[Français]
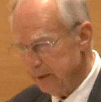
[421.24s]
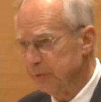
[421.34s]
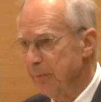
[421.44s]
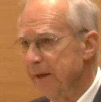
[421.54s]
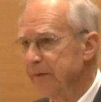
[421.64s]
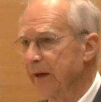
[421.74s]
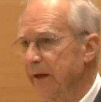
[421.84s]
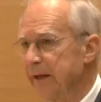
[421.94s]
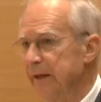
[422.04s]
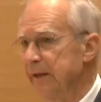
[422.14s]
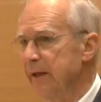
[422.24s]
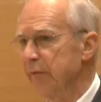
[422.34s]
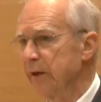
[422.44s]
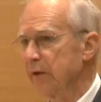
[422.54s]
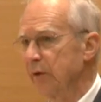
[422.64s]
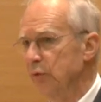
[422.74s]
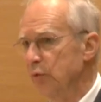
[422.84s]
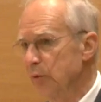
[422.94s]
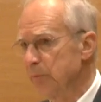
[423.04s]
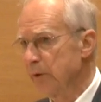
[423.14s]
Ismail Serageldine, avec
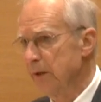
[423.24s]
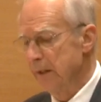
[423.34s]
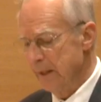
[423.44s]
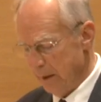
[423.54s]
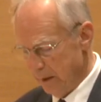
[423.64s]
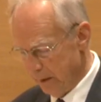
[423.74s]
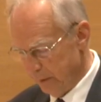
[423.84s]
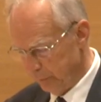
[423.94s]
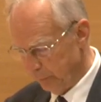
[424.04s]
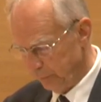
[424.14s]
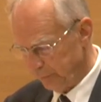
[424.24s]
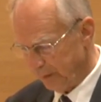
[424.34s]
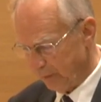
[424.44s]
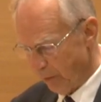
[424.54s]
nombre de ces